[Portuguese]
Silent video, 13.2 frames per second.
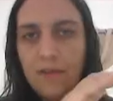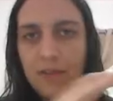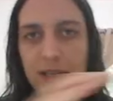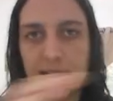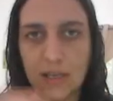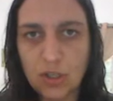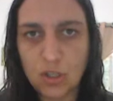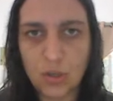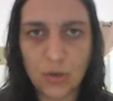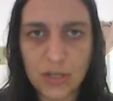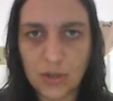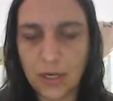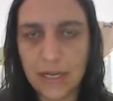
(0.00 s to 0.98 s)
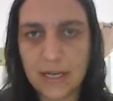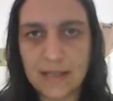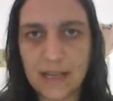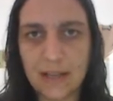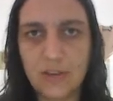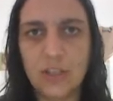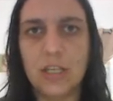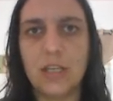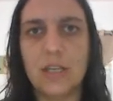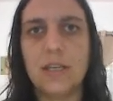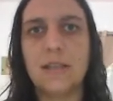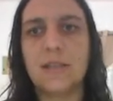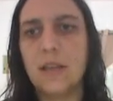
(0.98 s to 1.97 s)
fiz sessões
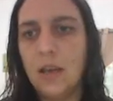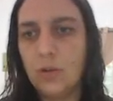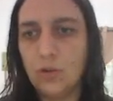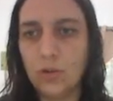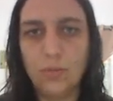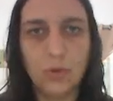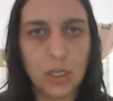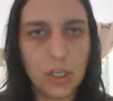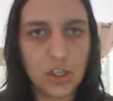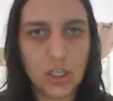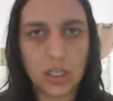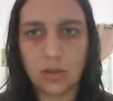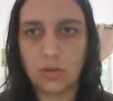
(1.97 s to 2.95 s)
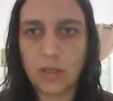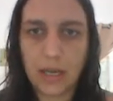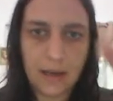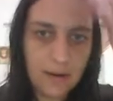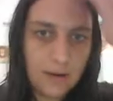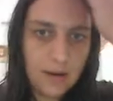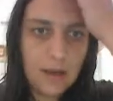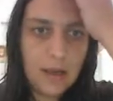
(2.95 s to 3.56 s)
organizadinhas, tudo bonitinho, tá?